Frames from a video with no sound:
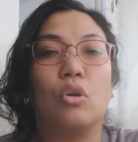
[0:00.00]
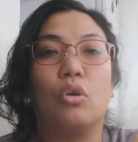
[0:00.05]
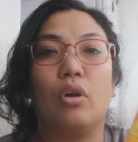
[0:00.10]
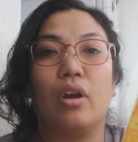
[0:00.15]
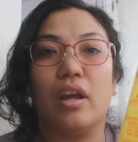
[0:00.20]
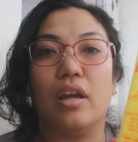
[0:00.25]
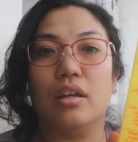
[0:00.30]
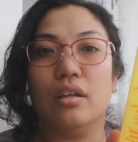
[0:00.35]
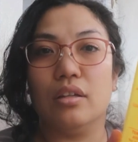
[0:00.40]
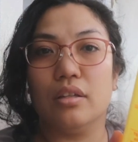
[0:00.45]

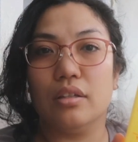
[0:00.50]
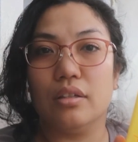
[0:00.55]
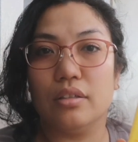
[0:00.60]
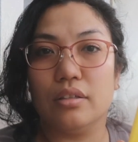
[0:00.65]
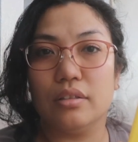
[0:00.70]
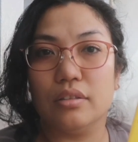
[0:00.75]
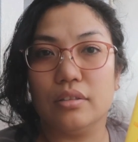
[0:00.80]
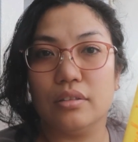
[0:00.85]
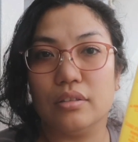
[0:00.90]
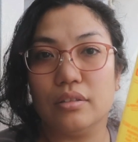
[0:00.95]
これ
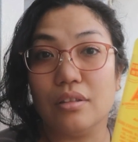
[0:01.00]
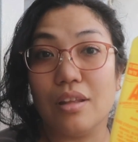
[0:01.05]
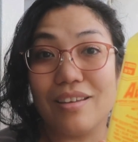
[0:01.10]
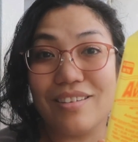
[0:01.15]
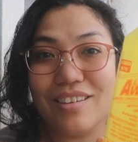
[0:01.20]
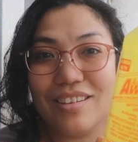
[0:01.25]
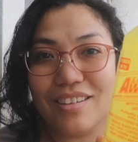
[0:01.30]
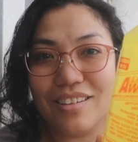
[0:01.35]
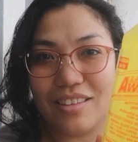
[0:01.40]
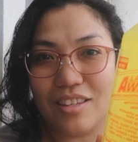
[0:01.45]

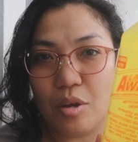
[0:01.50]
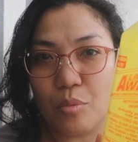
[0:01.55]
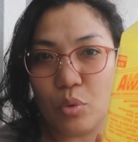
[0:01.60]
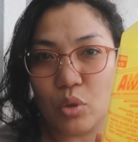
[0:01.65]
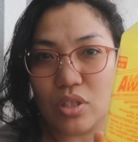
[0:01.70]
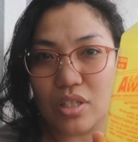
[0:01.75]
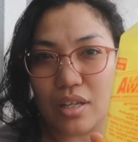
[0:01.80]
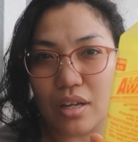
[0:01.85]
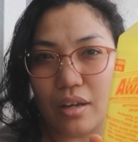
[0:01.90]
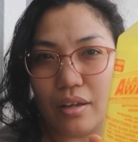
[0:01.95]
何にで
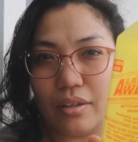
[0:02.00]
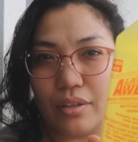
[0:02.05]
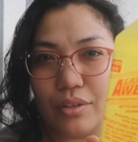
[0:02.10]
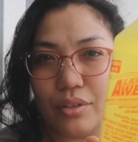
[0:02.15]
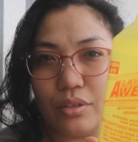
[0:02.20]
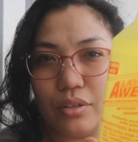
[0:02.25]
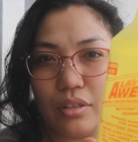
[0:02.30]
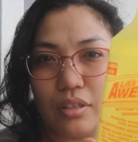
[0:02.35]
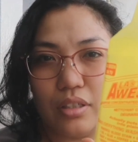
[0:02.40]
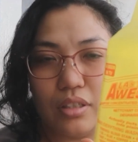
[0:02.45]
も使え
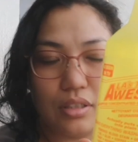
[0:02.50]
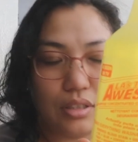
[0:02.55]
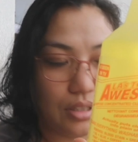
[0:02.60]
る。